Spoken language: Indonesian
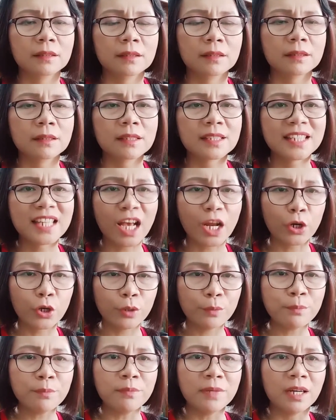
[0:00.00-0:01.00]

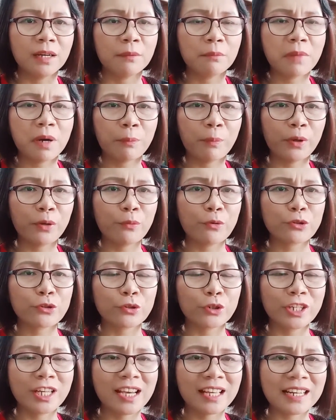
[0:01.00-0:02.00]
Shalom, Bapak Ibu
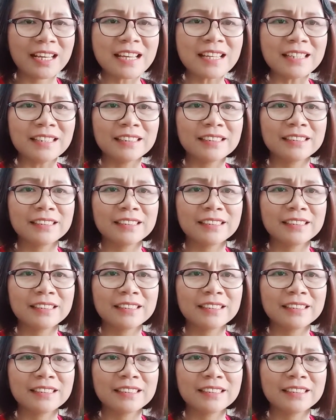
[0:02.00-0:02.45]
Saudara.